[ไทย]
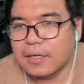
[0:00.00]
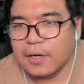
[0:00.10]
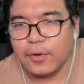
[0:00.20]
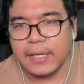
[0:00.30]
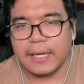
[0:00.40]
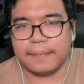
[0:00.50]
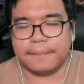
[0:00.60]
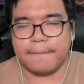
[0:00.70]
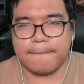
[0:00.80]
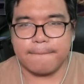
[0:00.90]
ลุยครับ
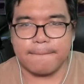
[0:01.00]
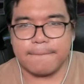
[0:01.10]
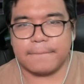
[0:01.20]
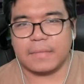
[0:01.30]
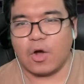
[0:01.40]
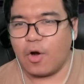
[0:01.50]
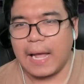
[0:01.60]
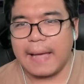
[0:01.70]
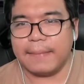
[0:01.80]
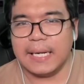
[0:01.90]
ขอ
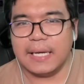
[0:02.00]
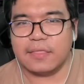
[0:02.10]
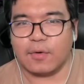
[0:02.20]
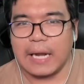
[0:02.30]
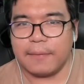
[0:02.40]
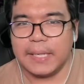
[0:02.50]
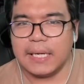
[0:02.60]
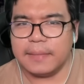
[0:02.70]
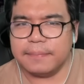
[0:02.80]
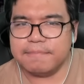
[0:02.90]
ข้ามไปเลยสองดาวไป
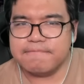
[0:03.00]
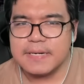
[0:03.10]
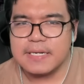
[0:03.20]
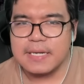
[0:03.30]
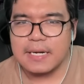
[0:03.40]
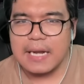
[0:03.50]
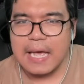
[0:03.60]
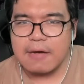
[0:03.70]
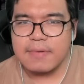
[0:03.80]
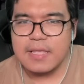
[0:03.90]
เลยเพื่อน
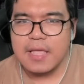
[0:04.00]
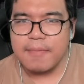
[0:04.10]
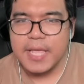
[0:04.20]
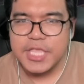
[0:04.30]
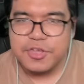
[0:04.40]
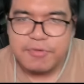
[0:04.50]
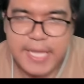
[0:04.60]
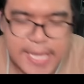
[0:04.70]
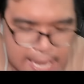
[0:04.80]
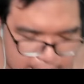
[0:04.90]
ดาวยังไงไม่ช่ว
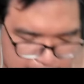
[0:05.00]
ยเย้